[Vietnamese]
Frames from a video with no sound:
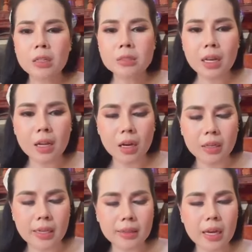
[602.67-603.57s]
trăm
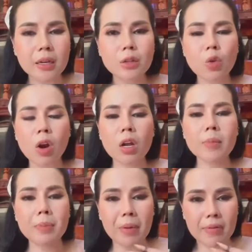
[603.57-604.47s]
ở giờ tới toàn
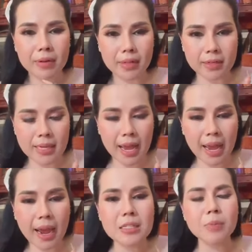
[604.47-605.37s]
nông miên pê và lìa
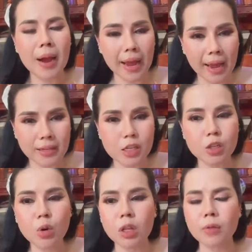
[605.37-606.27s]
xa sờ bài
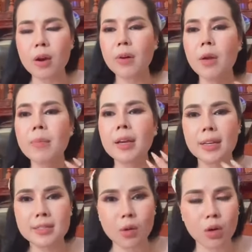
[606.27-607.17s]
dương cô đặt vợ vậy mình ở
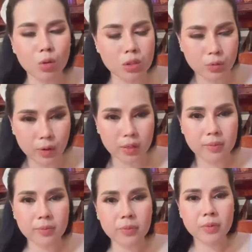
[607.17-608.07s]
đây sọc không chỉ vật
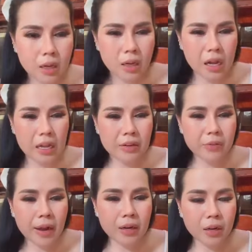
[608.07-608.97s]
ai
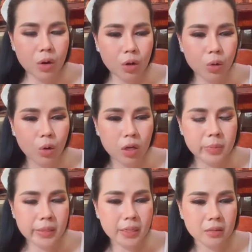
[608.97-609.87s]
van rọc lụa
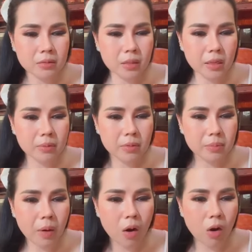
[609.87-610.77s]
miên
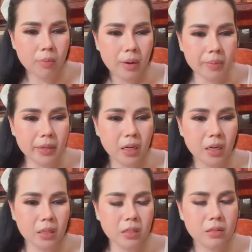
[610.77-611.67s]
phong mà mấy
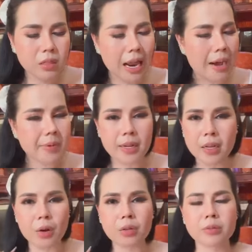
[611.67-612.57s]
ơi ta đá
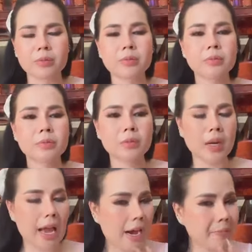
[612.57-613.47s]
mới con
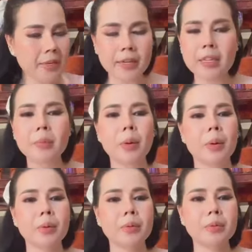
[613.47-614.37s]
ta đá âm khani
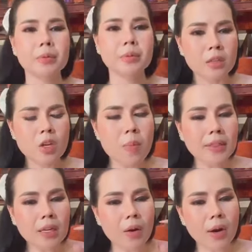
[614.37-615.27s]
mồm xong
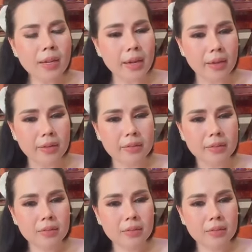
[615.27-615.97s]
bay ta con nè